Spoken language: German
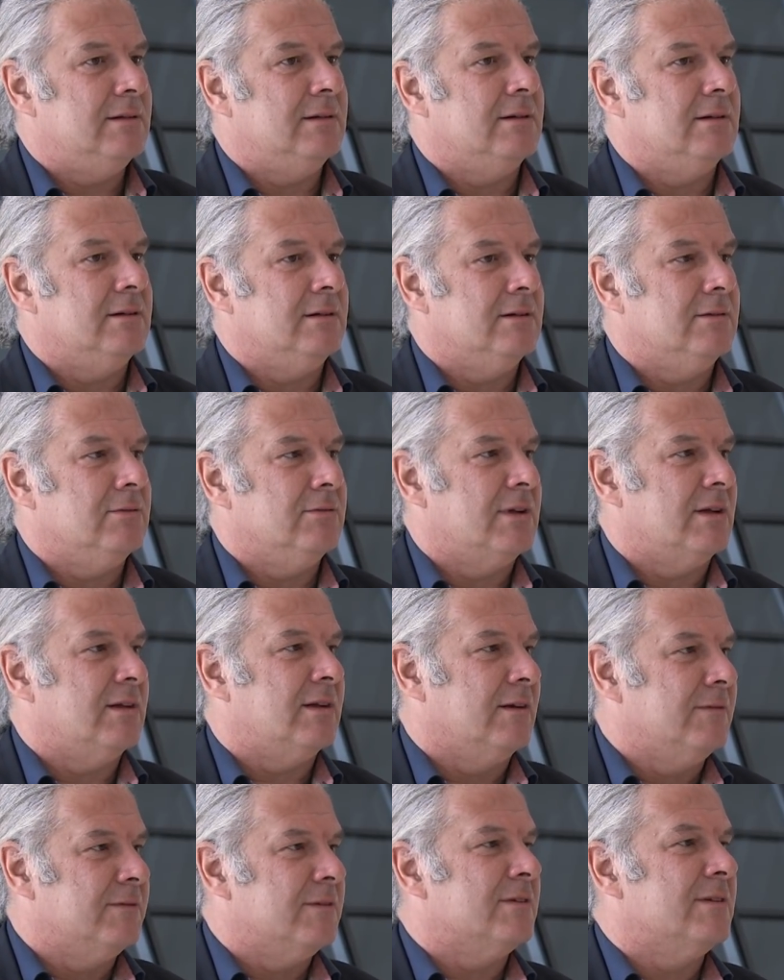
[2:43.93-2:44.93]
Mhm. Und dann
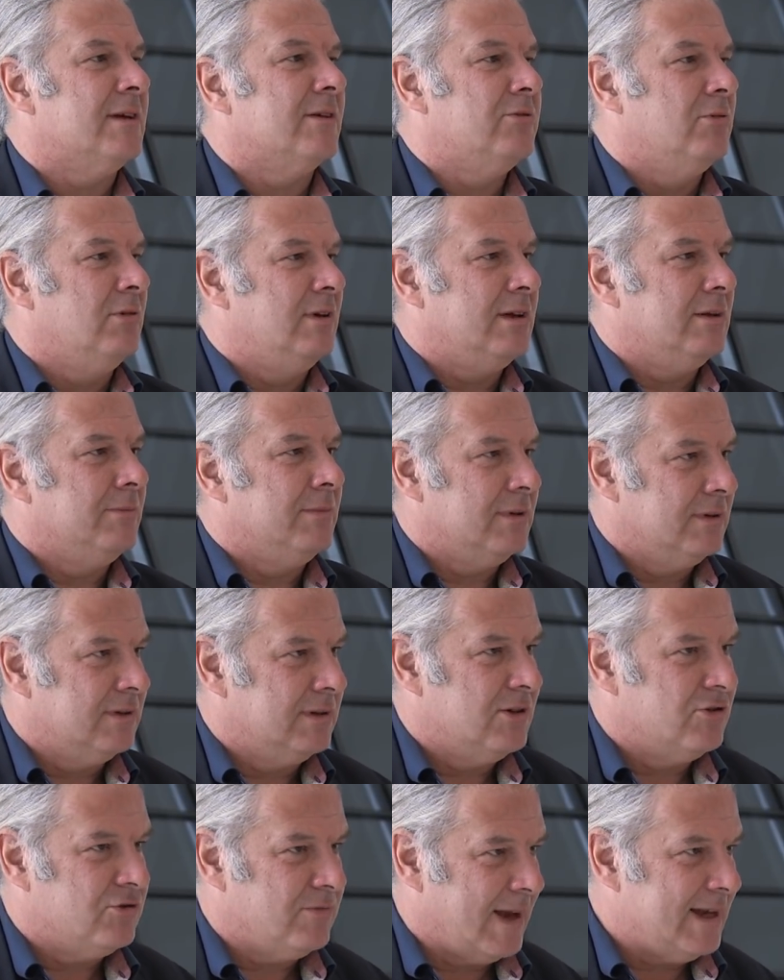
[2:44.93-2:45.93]
trifft es natürlich immer
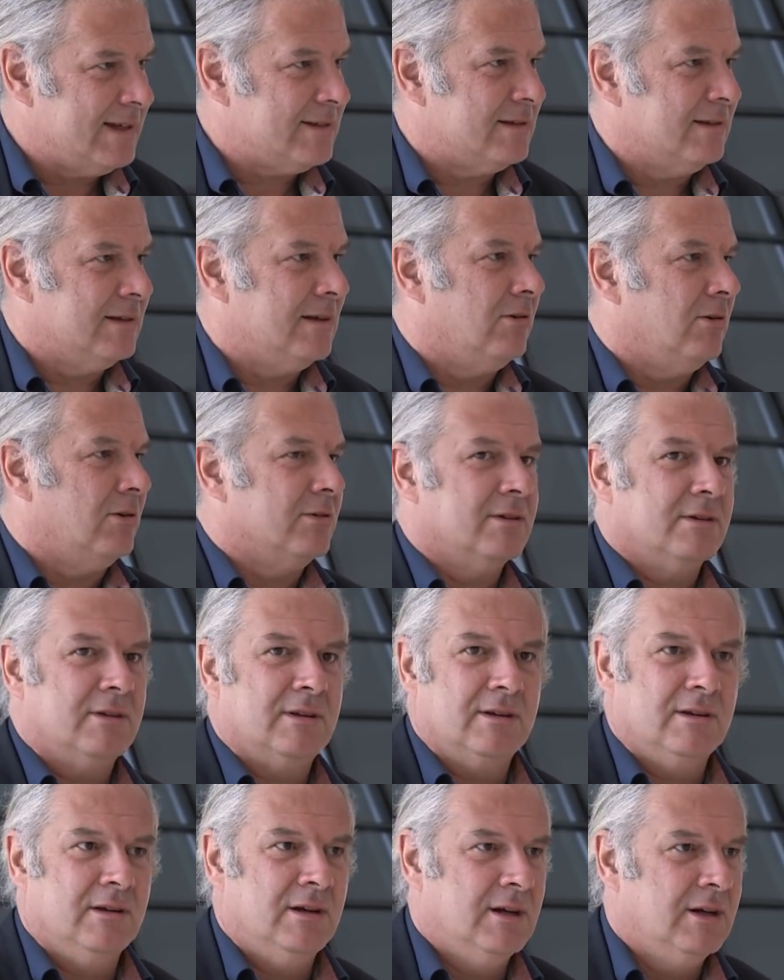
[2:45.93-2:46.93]
die Schwächsten, die Leute,
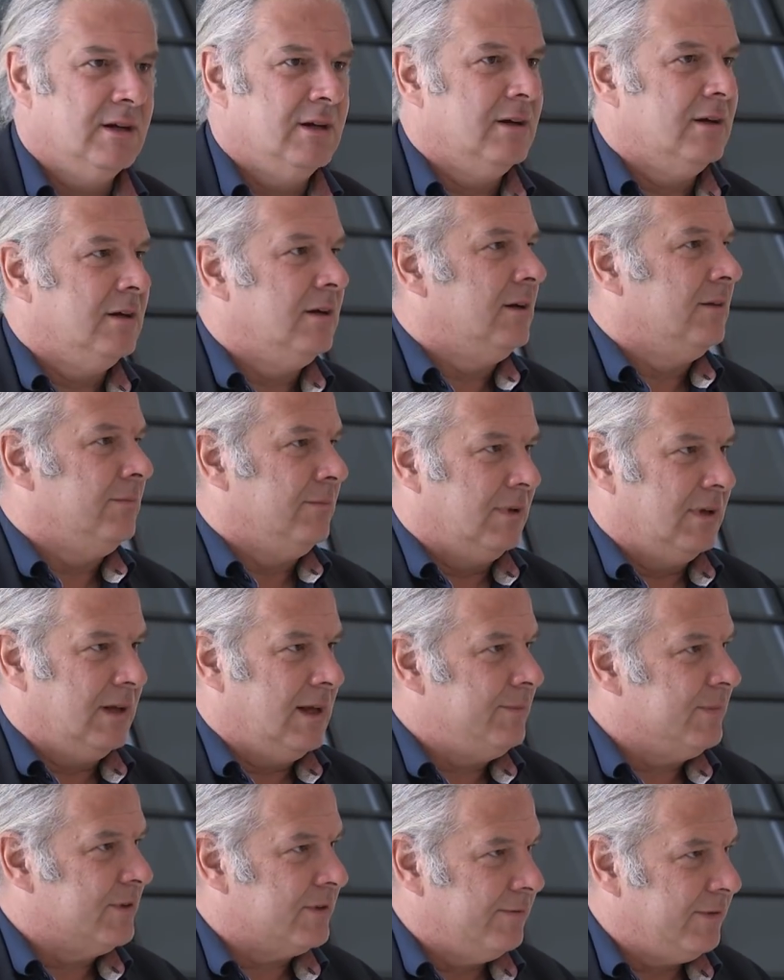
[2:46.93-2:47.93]
die
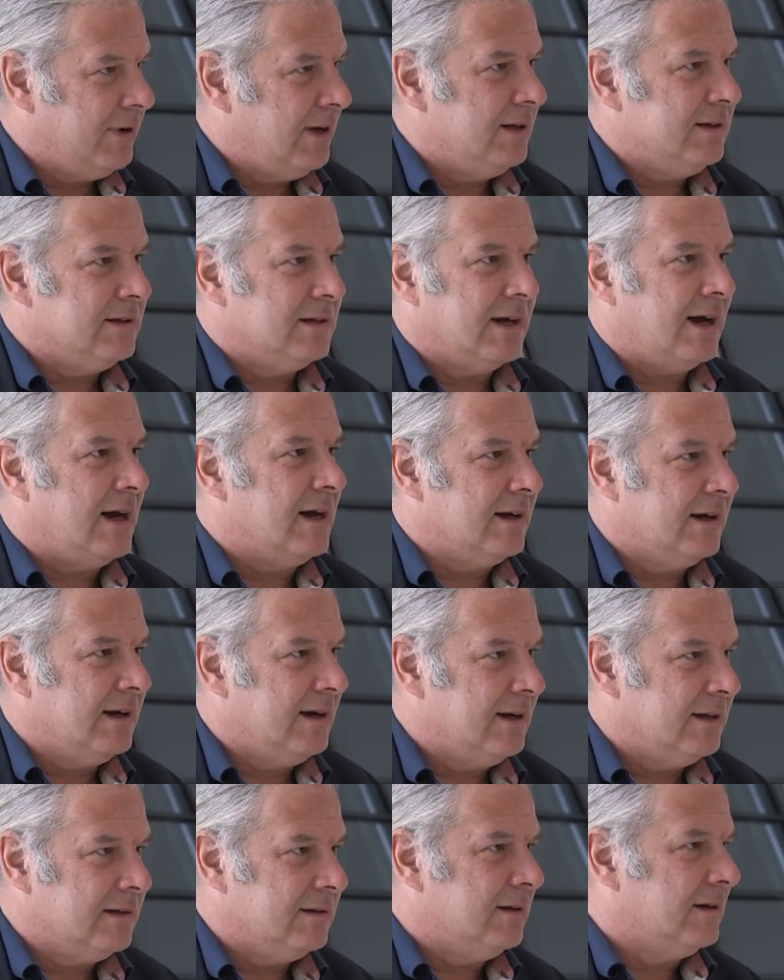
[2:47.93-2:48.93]
lebensgefährlichen
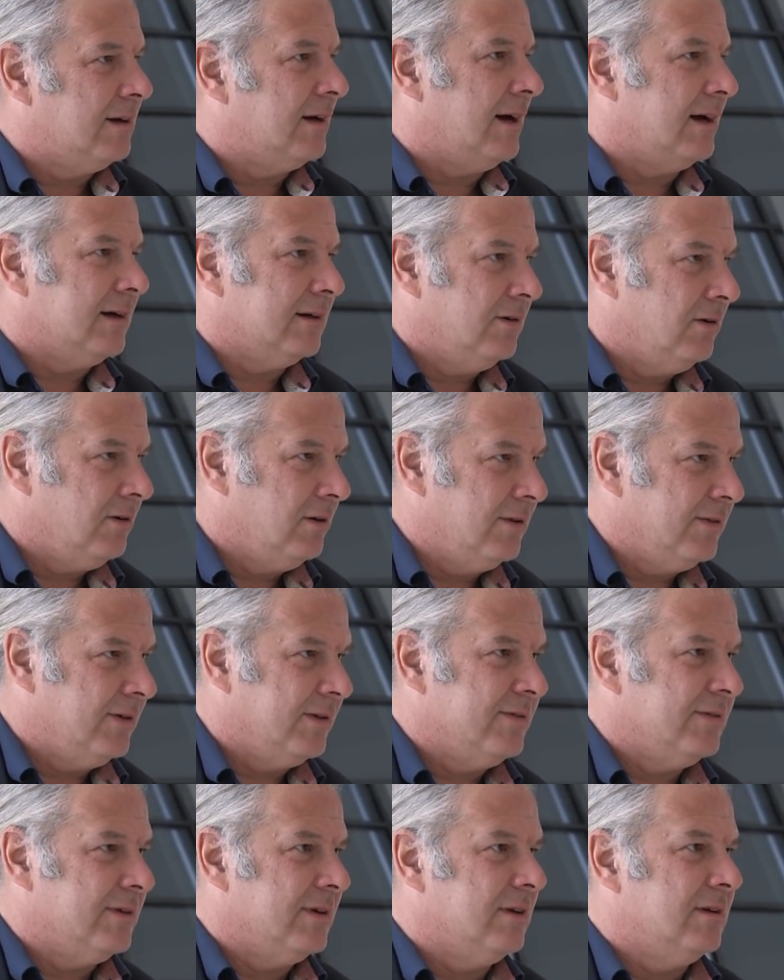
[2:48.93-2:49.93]
Krankheiten in
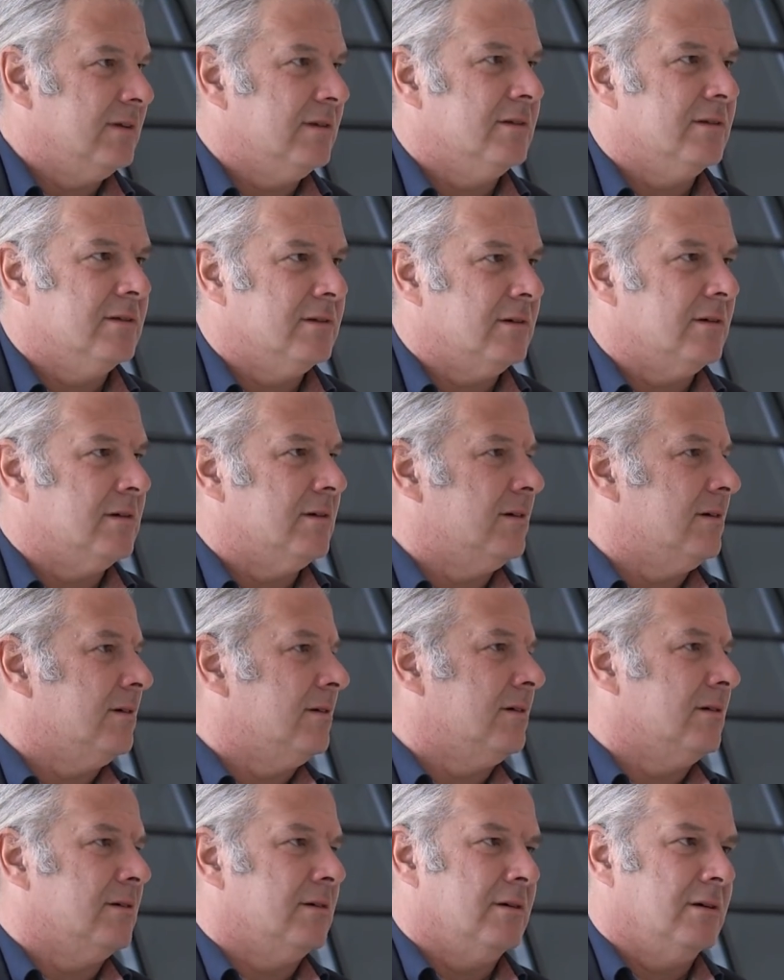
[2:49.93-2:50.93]
Krankenhäusern sind, äh,
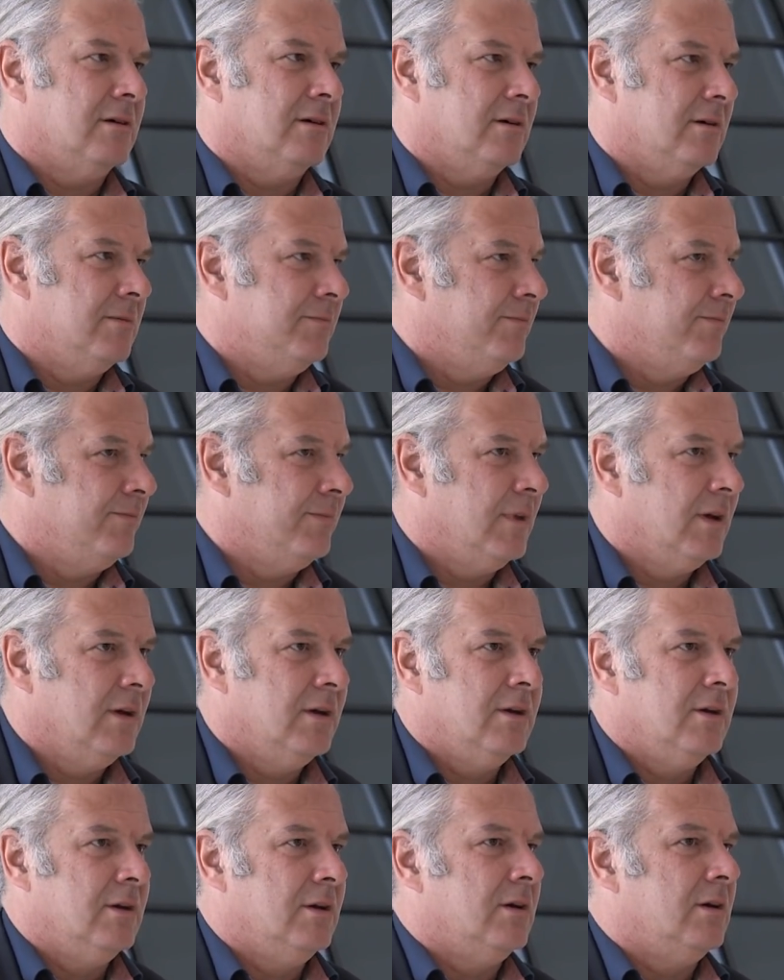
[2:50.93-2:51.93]
ähm,
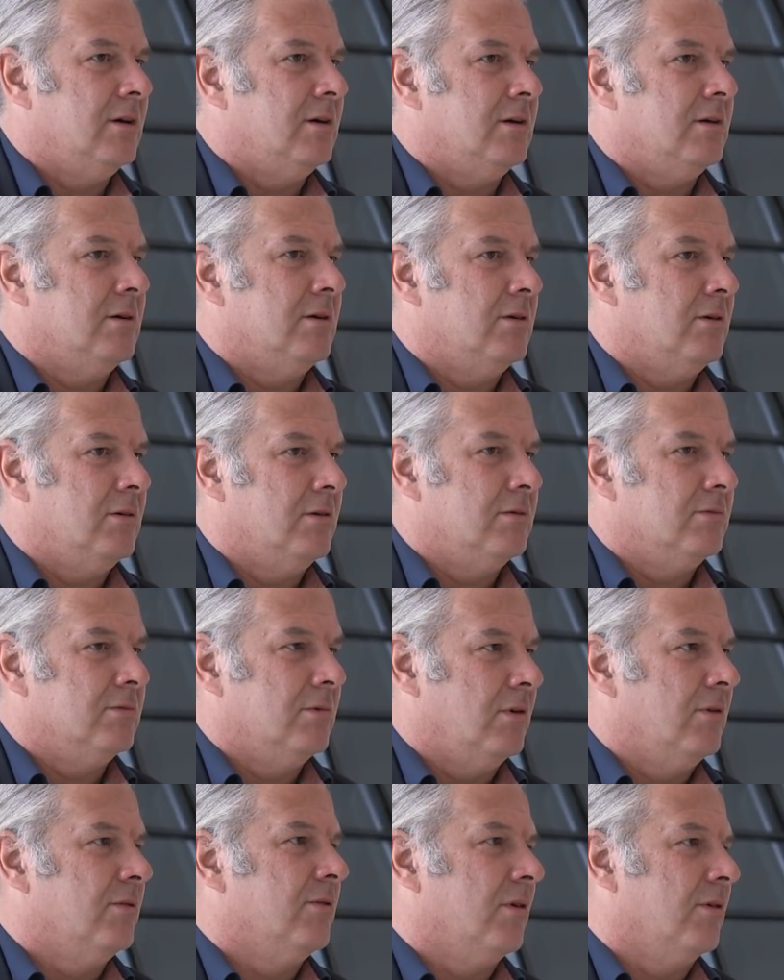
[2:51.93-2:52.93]
äh, und,
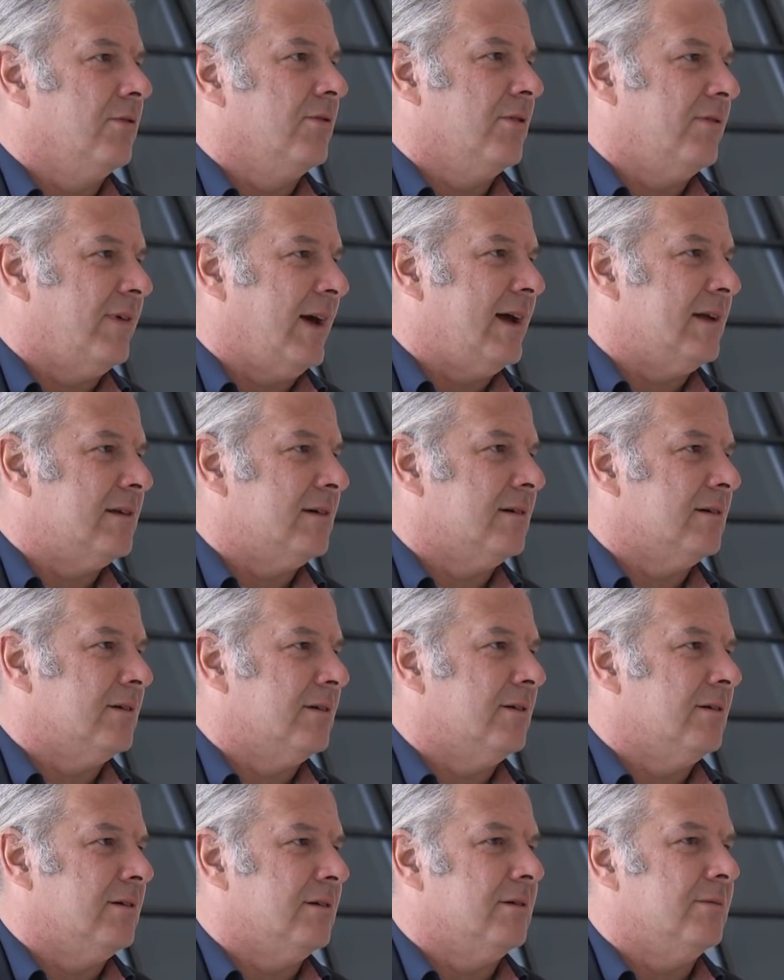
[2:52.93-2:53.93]
und, und so
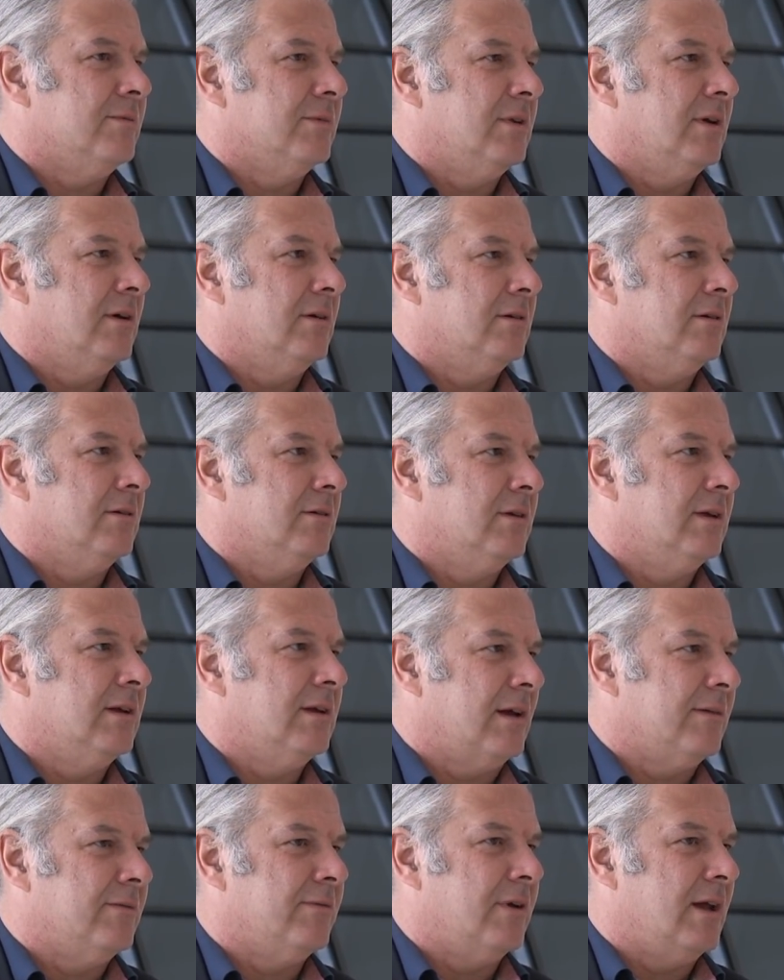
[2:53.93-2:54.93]
weiter, ähm, die
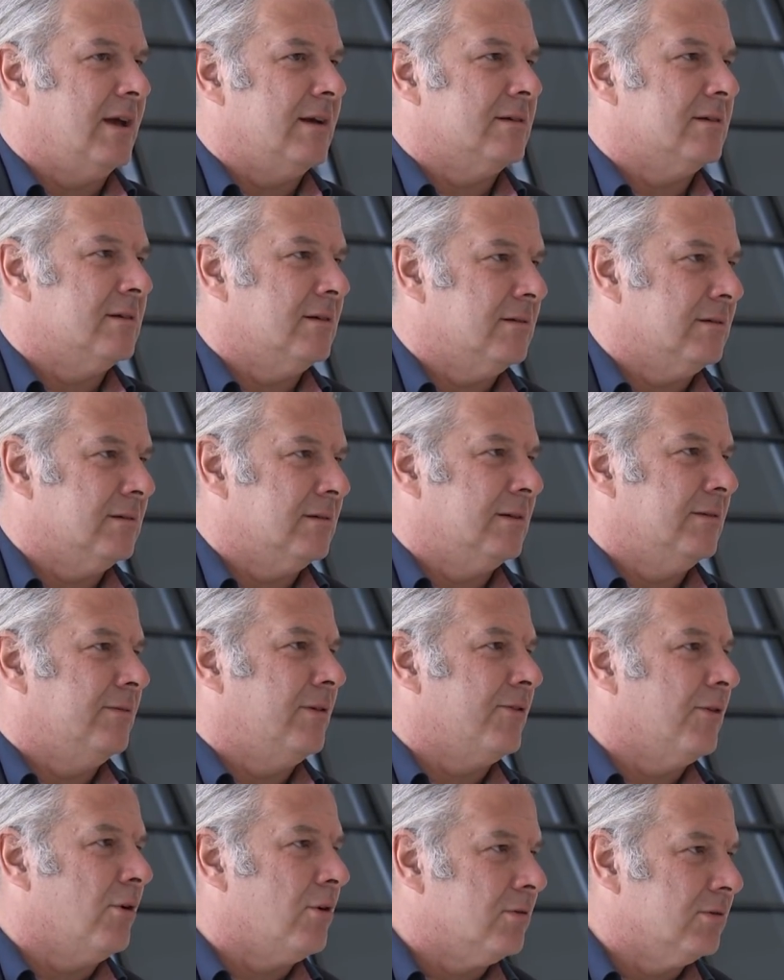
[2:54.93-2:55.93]
dann vielleicht äh, die
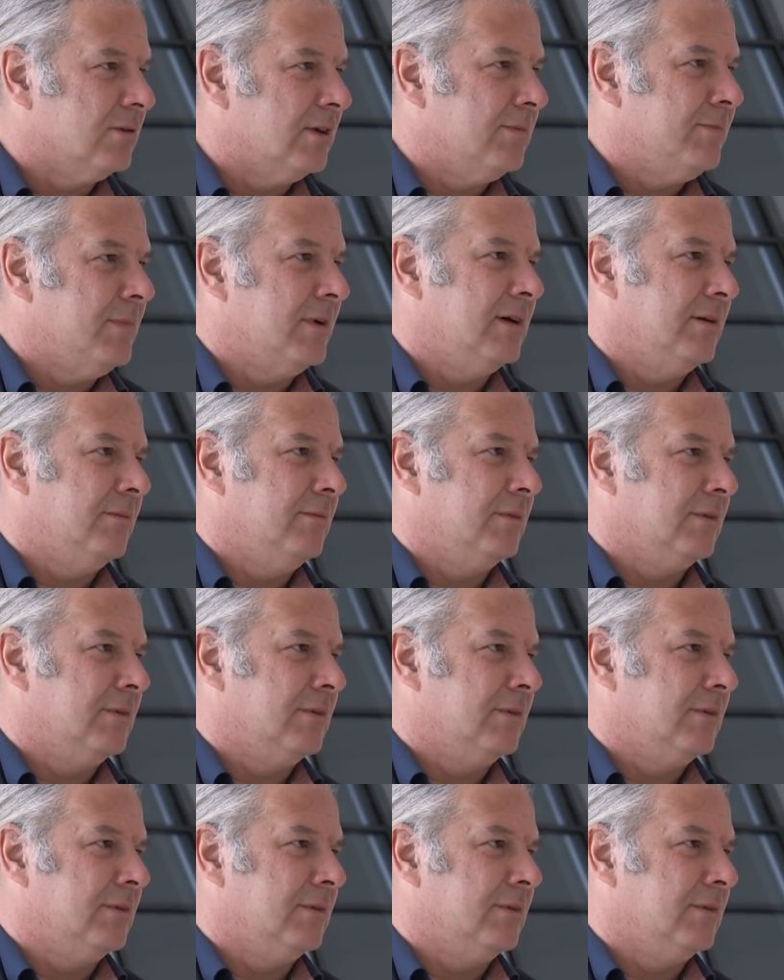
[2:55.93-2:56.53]
Versorgung nicht mehr